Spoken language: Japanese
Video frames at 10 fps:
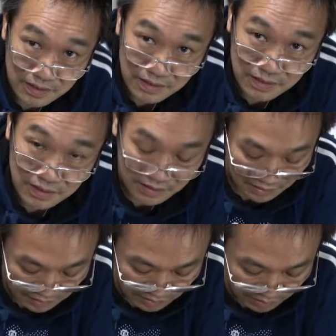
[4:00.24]
うん、
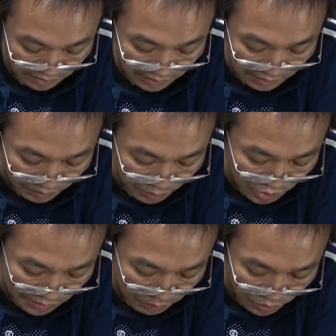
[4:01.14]
ださも
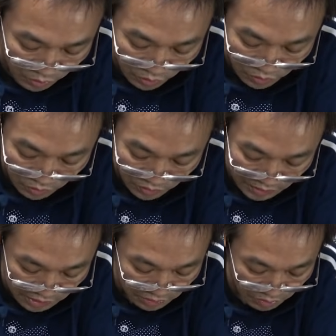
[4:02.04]
う芯もほとんど
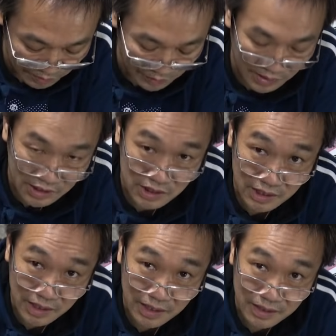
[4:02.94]
在飼育の場合はなし
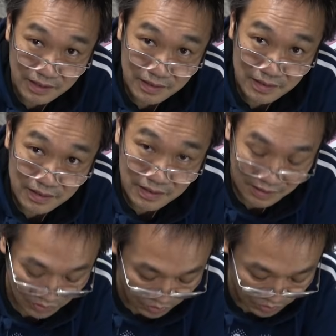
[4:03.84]
で、はい、
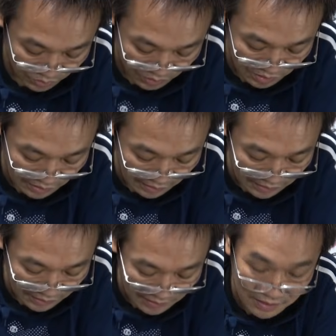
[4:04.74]
あの
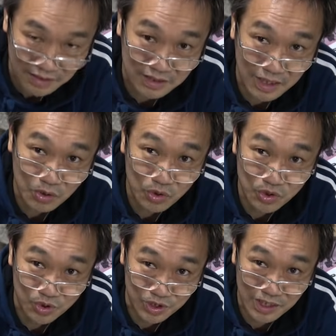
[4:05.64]
産卵だったら最高
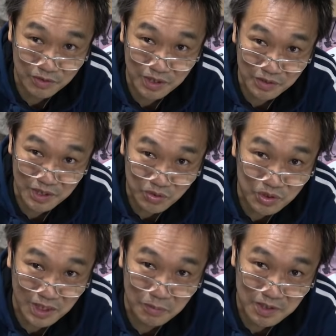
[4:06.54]
級の材ぐらいのやつ
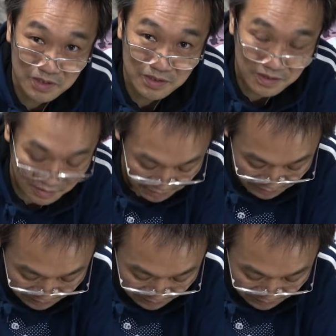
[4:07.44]
を使います